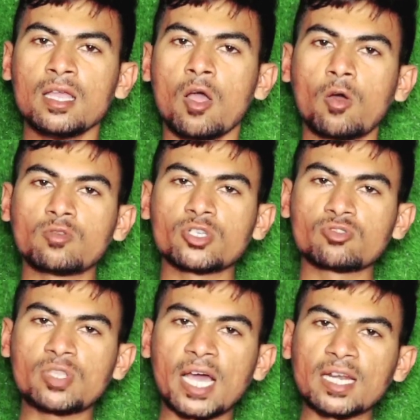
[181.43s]
है और
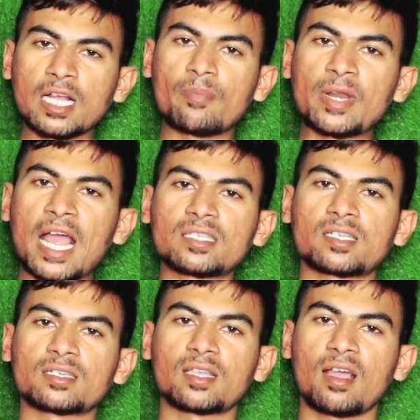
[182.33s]
उसे सुधारने का
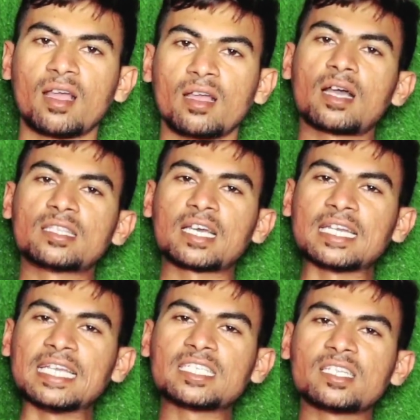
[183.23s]
प्रयास करता है
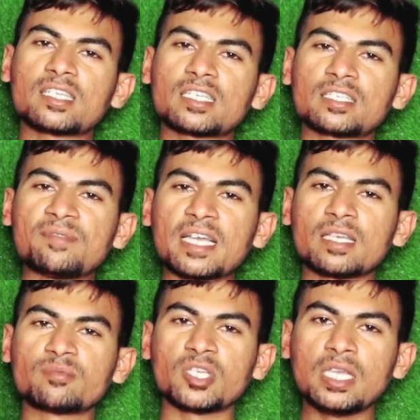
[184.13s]
आदरणीय श्री तेजस्वी
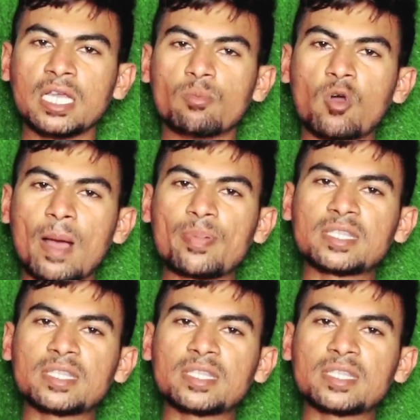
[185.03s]
यादव जी वो